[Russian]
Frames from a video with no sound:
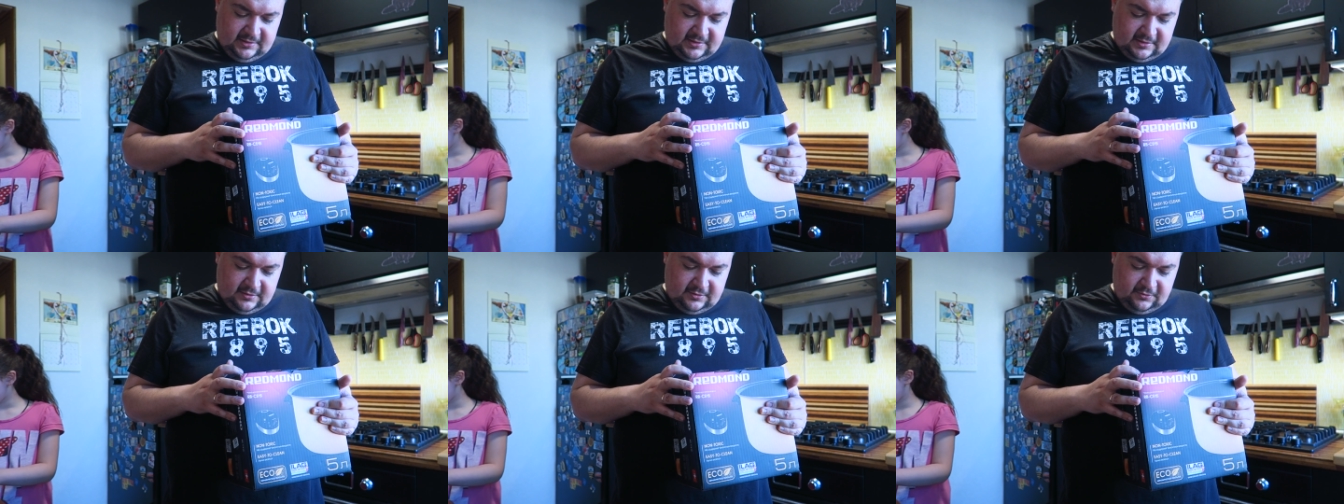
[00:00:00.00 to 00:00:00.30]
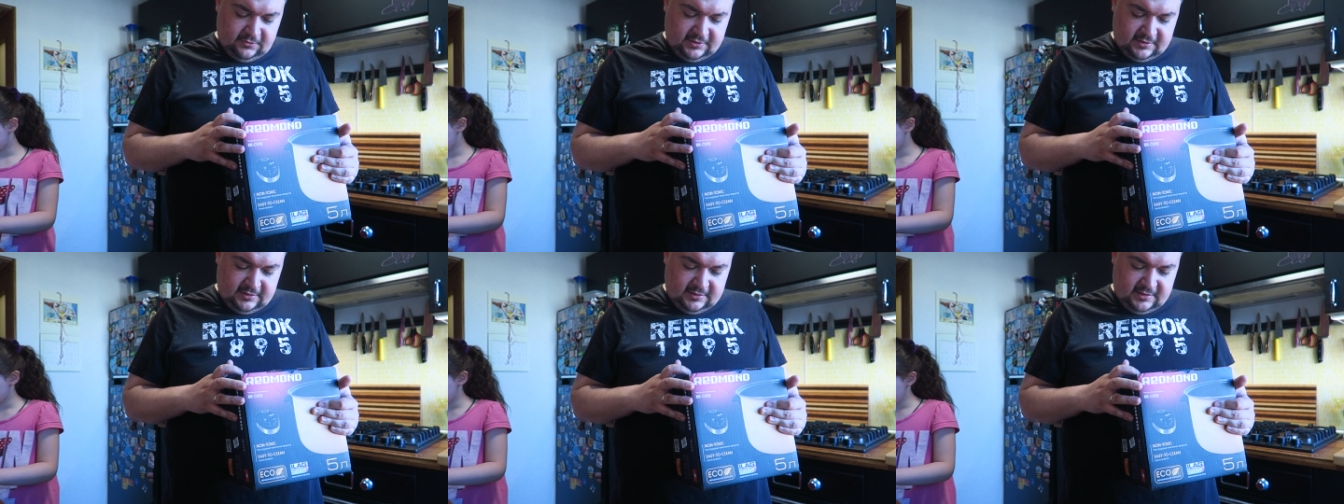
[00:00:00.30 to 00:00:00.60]

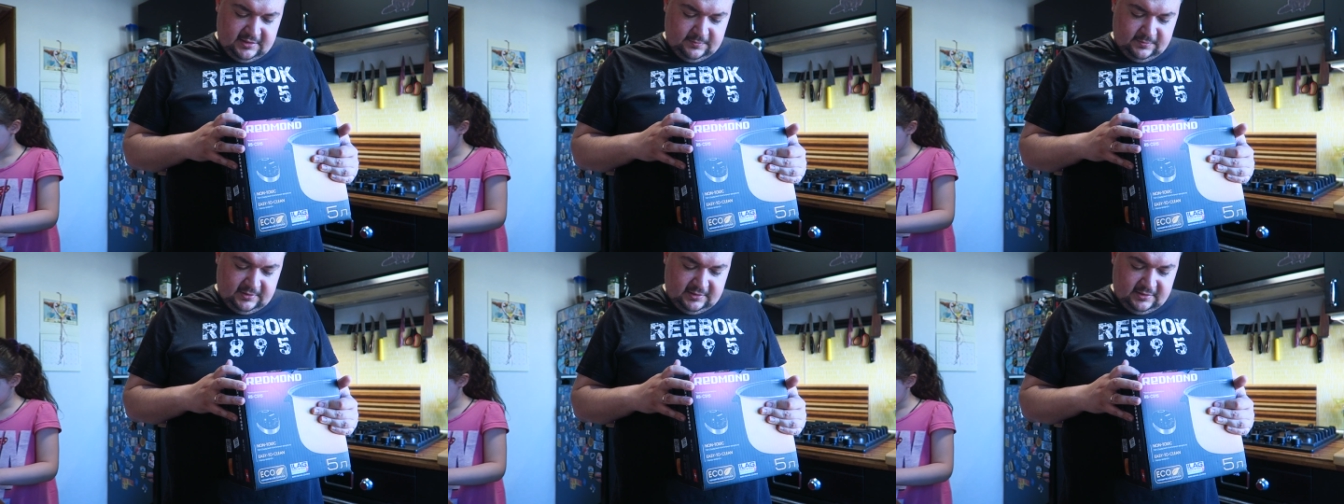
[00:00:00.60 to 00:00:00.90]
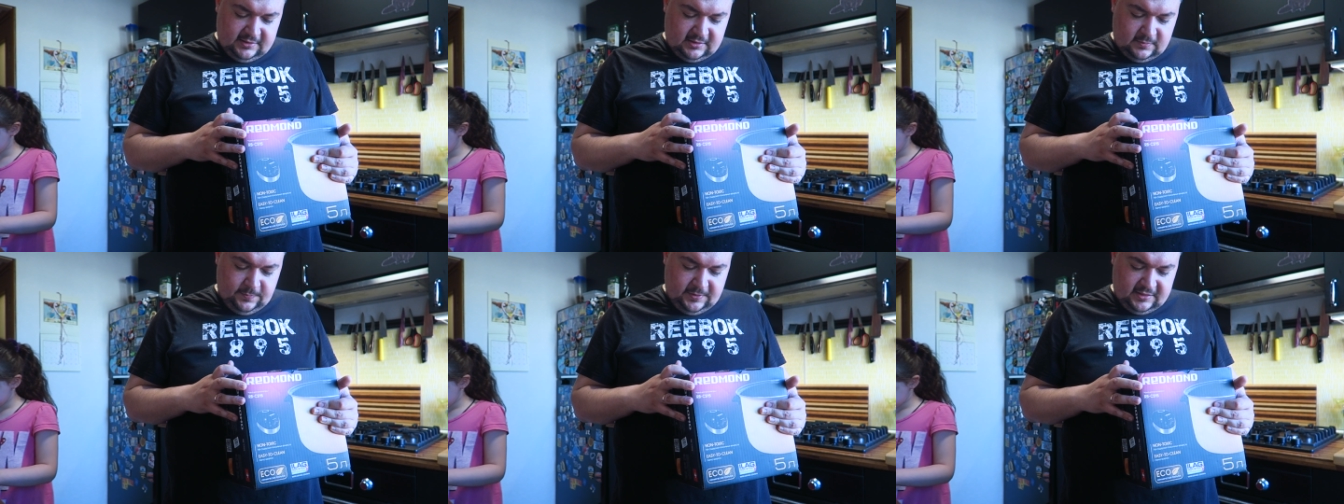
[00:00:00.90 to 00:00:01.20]
397,
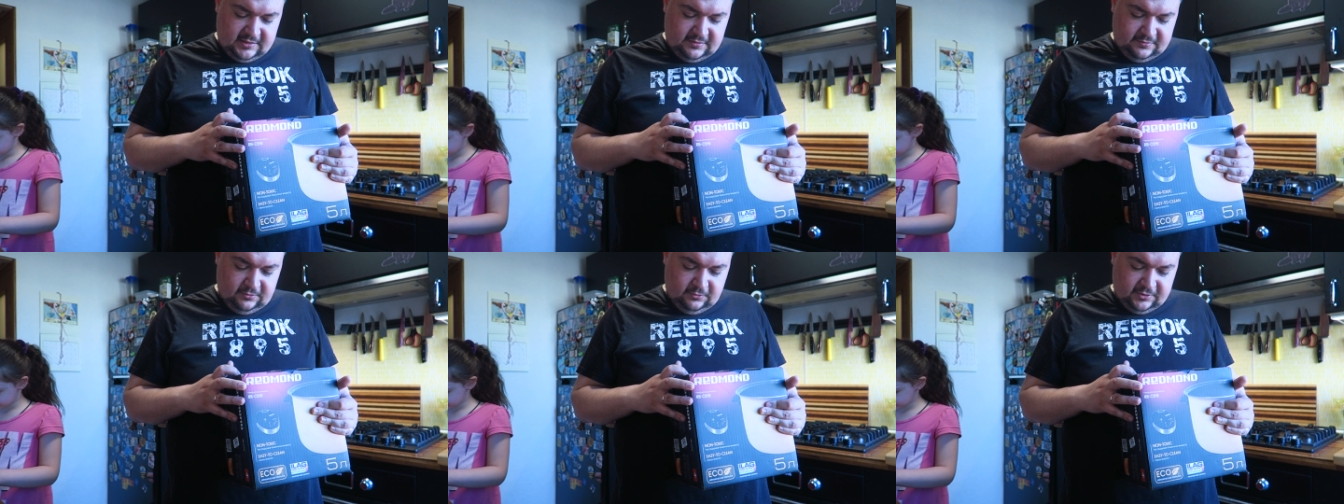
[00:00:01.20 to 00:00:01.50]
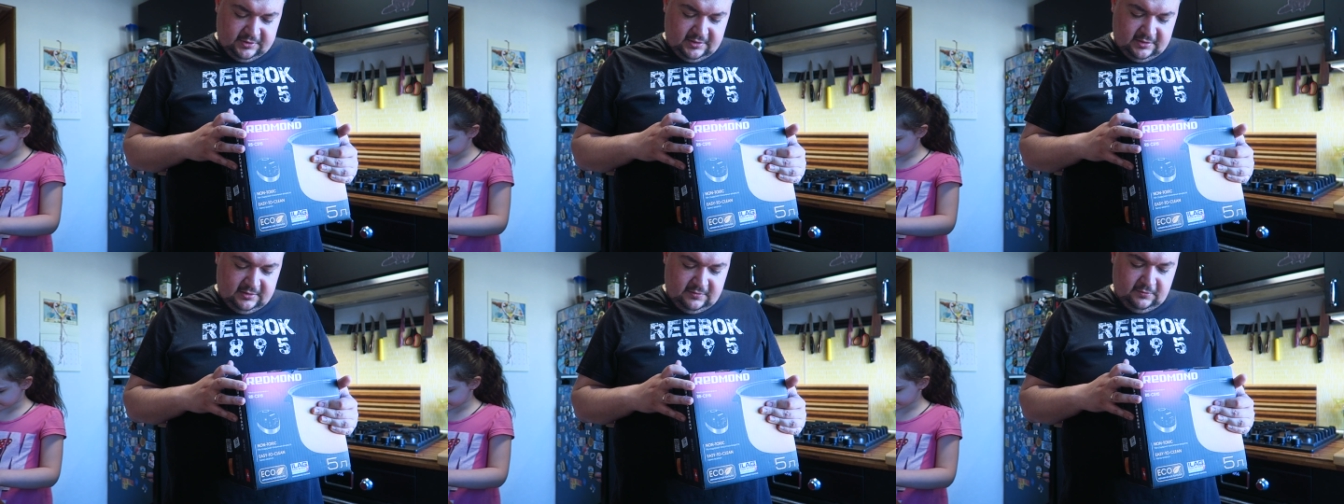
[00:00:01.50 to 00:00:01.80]
35,
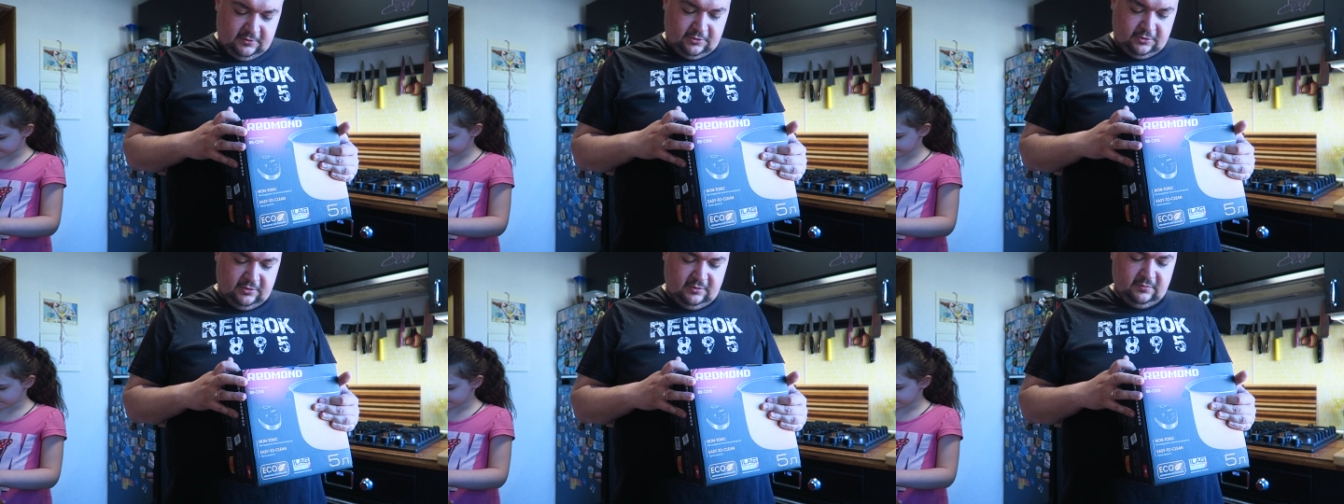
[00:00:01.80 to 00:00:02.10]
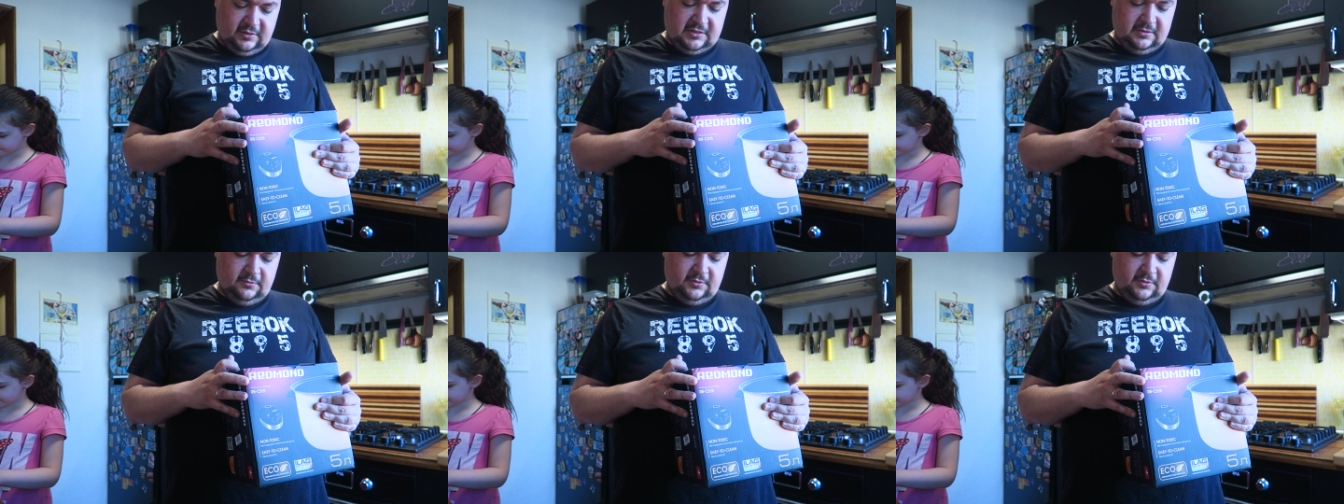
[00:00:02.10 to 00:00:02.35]
90, 902,